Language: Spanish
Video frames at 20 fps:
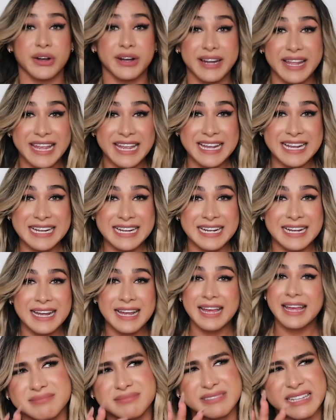ring,
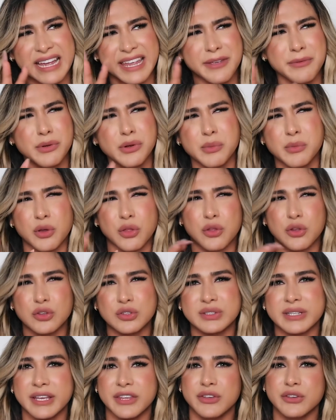ya llevo como
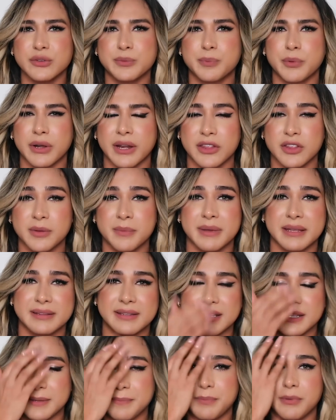dos años poniéndome
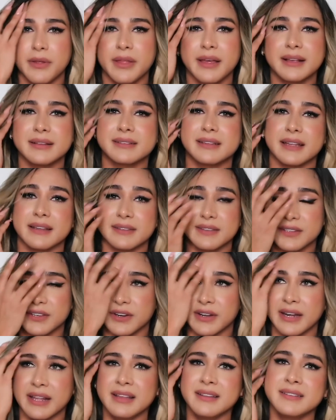este tipo de
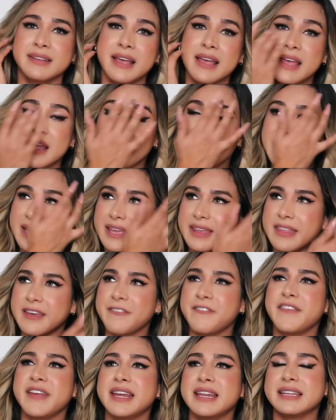extensiones y
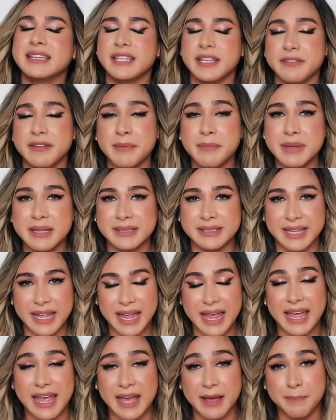
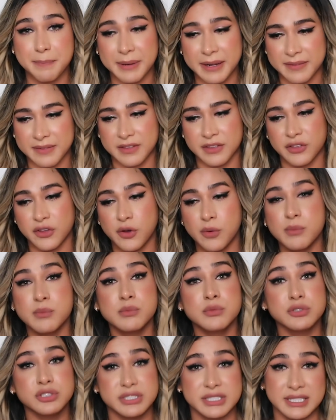definitivamente he aprendido
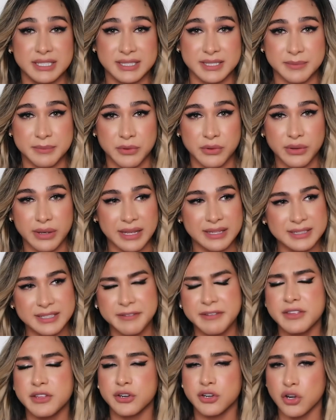muchísimo. Este
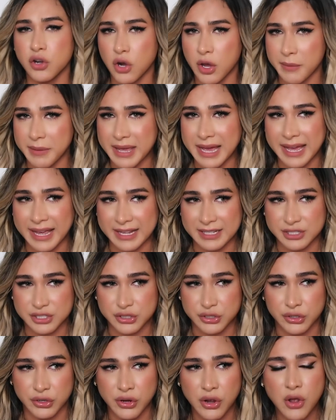video no lo había
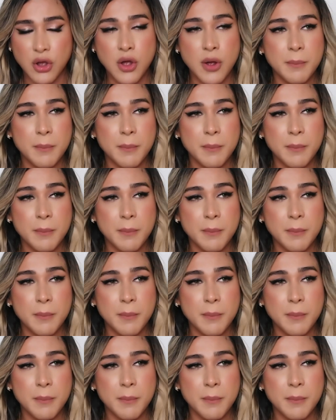hecho